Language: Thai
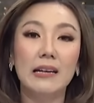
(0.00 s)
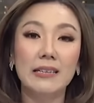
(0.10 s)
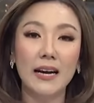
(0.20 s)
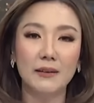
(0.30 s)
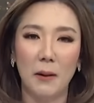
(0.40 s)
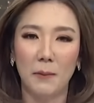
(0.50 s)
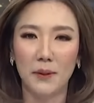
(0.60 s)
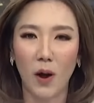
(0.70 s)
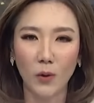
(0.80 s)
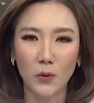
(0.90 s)
เลื่อน
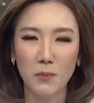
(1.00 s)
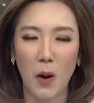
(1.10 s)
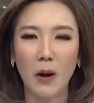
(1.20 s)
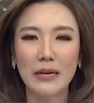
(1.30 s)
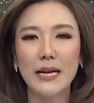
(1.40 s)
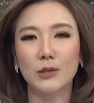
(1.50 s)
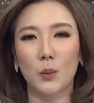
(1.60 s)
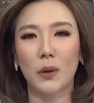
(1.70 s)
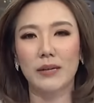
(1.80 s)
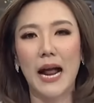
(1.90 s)
เพราะคุณหมอเรียก
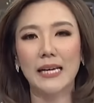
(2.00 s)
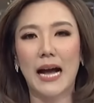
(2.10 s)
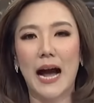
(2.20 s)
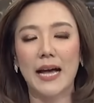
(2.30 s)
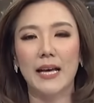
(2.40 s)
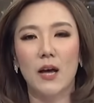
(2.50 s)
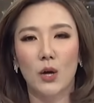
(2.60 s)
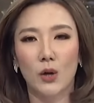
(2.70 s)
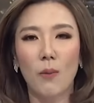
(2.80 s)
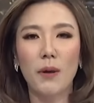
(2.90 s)
ตรวจร่างกาย
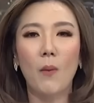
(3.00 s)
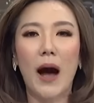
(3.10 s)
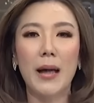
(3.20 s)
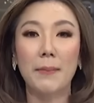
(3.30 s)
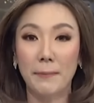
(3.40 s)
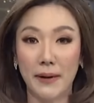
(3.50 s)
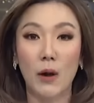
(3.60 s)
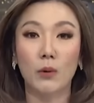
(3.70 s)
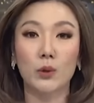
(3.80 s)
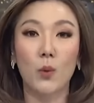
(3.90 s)
ก็ไม่วายไปป
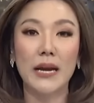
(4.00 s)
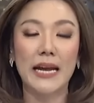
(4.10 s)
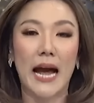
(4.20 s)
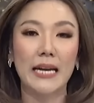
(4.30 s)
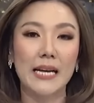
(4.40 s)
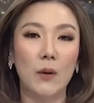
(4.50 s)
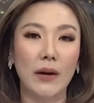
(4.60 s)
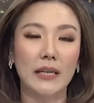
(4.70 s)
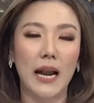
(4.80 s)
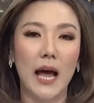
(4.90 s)
รากฏตัวในงานเลี้ยง
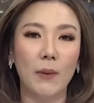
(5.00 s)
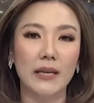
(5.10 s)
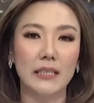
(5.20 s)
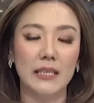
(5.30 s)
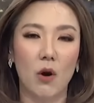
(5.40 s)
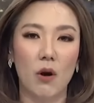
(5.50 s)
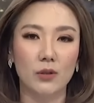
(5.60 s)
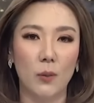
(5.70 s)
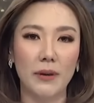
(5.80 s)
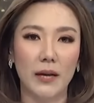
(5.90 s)
วันคล้ายวันเกิดของ
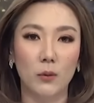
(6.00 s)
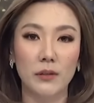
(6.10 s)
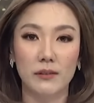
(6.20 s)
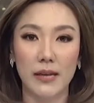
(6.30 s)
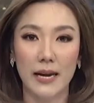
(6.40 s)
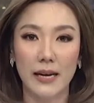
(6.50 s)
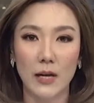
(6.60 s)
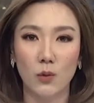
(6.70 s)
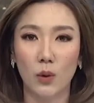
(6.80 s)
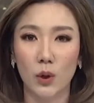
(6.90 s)
สมเด็จคุนเซน
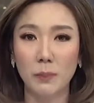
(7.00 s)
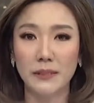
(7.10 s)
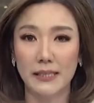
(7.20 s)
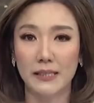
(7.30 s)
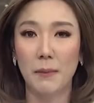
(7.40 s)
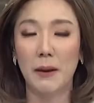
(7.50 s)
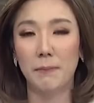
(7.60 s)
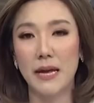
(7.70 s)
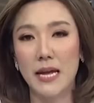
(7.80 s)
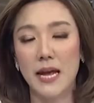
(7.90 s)
อายุครบ
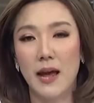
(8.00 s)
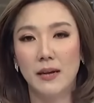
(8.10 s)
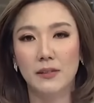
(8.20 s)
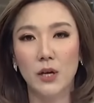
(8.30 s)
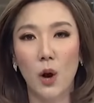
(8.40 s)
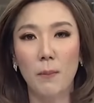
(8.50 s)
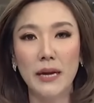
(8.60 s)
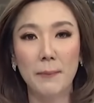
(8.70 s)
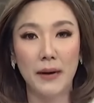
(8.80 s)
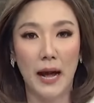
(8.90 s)
71 ปี ซึ่งก็
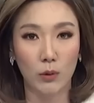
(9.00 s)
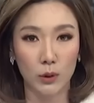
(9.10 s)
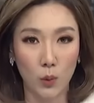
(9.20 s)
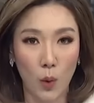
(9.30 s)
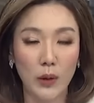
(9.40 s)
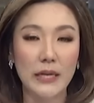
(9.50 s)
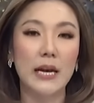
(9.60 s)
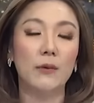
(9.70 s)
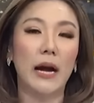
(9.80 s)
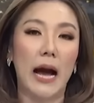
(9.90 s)
ไม่ได้ปรากฏตัวคน
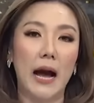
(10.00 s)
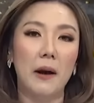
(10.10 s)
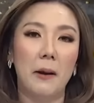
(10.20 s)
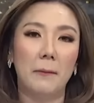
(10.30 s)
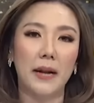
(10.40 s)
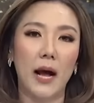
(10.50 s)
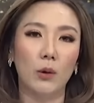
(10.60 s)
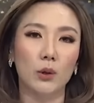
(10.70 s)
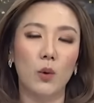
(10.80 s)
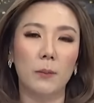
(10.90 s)
เดียวนะคะ ปรา
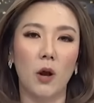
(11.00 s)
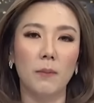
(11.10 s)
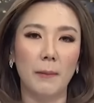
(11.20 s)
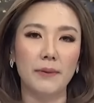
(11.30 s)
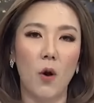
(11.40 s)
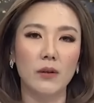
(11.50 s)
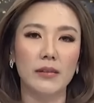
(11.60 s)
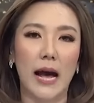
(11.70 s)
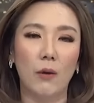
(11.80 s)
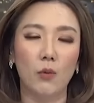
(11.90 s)
กฏตัวพร้อมกับน้อง
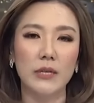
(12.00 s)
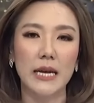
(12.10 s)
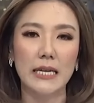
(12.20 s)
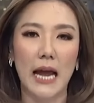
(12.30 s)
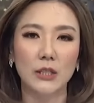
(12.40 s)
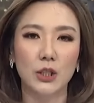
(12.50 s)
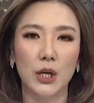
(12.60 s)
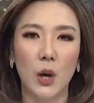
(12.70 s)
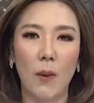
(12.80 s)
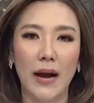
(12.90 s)
สาวคุณยิ่งลักษณ์เช
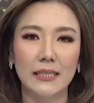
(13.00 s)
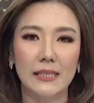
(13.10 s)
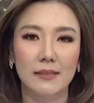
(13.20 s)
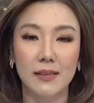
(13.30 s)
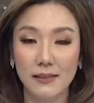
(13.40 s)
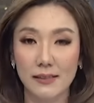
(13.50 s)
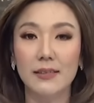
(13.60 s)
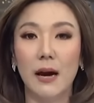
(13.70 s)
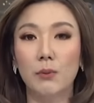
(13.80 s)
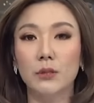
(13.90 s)
นวัตรซึ่ง
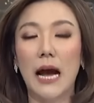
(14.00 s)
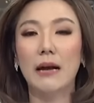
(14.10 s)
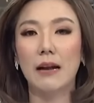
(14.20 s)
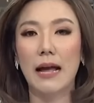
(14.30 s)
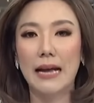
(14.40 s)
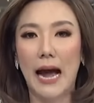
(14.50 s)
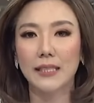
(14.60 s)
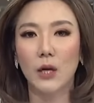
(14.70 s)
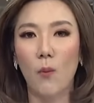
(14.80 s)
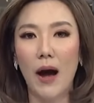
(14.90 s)
สื่อกัมพูชารายงา
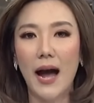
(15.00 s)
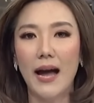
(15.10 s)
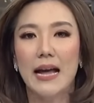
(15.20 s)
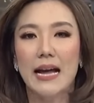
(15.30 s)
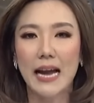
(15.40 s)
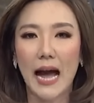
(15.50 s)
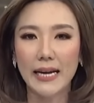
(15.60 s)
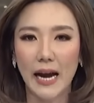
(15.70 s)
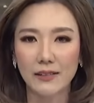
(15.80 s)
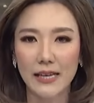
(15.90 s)
นค่ะว่านา
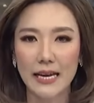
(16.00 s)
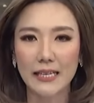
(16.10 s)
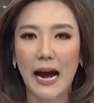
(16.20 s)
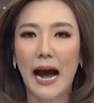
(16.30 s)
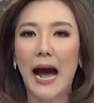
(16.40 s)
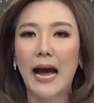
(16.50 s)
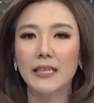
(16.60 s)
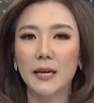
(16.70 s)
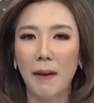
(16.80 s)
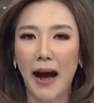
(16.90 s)
ยทักษิณค้าง
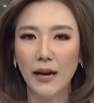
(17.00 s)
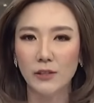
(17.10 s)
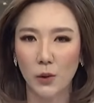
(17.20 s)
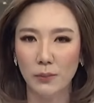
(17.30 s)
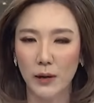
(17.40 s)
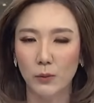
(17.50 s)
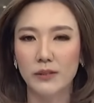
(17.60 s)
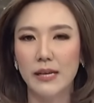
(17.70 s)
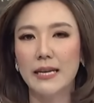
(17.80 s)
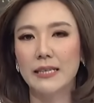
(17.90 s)
ที่บ้าน สมเด็จคุ
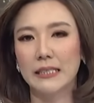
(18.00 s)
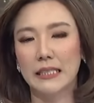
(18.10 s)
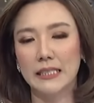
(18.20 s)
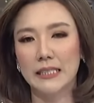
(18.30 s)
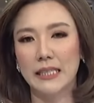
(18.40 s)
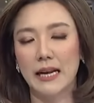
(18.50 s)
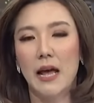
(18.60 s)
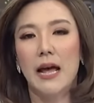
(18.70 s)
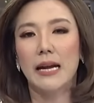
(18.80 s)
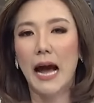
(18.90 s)
นเซนหนึ่งคืน
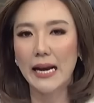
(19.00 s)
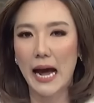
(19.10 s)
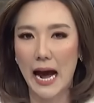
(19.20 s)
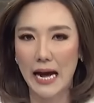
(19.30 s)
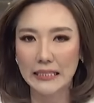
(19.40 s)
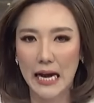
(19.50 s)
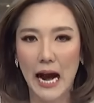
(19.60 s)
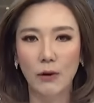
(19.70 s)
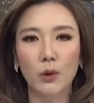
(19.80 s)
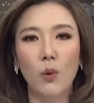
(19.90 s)
ทานอาหาร
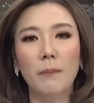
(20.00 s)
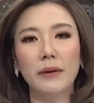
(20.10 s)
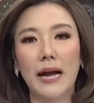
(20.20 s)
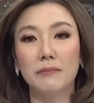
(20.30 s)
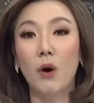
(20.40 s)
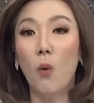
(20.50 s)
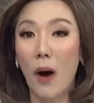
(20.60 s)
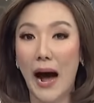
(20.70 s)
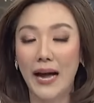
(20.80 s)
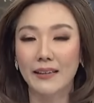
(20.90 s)
เช้าร่วมกันเมื่อ
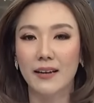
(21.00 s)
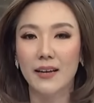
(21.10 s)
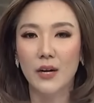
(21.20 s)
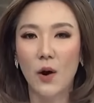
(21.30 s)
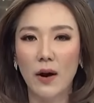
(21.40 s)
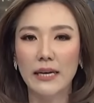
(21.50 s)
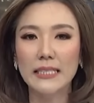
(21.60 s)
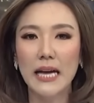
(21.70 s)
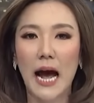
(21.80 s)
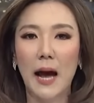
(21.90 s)
วาน ก่อน
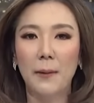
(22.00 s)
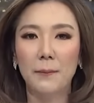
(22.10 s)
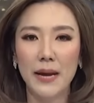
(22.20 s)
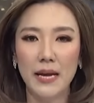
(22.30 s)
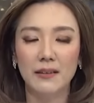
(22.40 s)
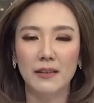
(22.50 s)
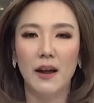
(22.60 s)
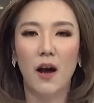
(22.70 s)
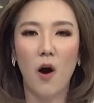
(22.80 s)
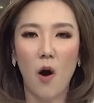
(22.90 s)
ที่จะบิน
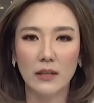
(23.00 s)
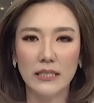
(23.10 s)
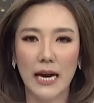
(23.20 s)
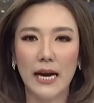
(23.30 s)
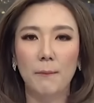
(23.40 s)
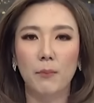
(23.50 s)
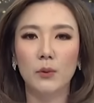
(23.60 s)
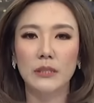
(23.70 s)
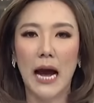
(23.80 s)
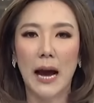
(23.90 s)
ออกจากกัม
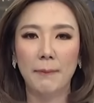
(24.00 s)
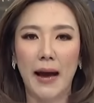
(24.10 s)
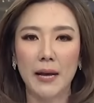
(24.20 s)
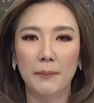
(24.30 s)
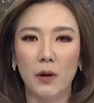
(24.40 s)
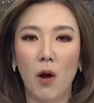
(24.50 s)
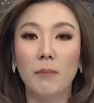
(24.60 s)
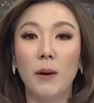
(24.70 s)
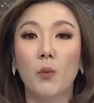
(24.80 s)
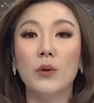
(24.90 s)
พูพูชาไปพร้อ
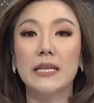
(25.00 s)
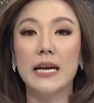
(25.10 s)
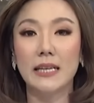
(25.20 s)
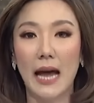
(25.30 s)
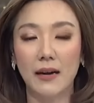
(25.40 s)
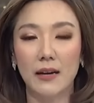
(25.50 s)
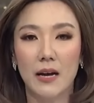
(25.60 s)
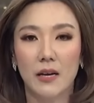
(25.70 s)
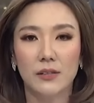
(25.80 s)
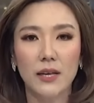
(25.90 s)
มกับคุณยิ่งลักษณ์
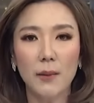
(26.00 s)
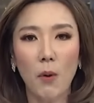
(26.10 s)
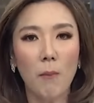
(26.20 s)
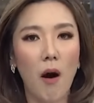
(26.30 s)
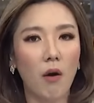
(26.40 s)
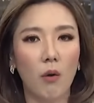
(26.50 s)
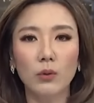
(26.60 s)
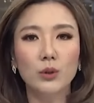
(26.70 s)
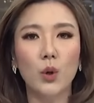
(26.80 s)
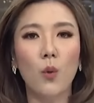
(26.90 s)
ซึ่งในมุมมองของ
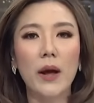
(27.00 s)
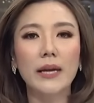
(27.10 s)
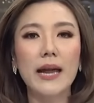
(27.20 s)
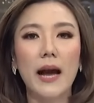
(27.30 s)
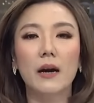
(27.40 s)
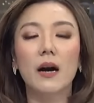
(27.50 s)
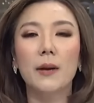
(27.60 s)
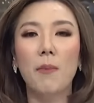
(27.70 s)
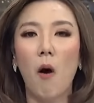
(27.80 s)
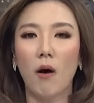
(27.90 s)
คุณชูวิทย์เนี่ยเค
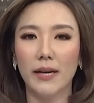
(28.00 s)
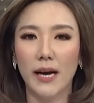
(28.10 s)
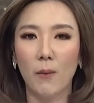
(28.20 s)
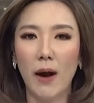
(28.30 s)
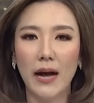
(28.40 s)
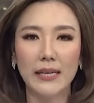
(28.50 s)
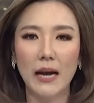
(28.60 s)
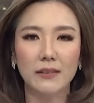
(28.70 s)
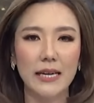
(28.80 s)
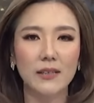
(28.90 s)
ยบอกนะคะว่า
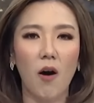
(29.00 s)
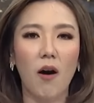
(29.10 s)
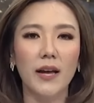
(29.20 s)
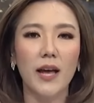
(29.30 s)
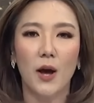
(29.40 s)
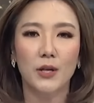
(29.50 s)
ทักษิณถอย